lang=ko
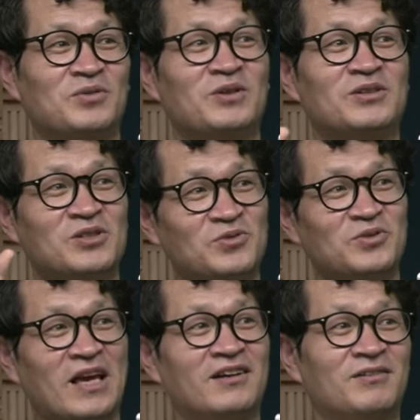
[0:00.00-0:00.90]
뭐 이런 음.
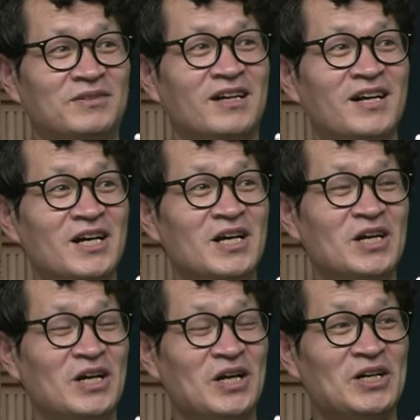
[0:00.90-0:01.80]
식으로 얘기를 하고
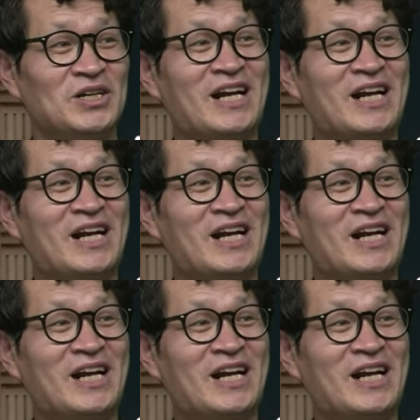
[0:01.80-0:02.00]
50년 동안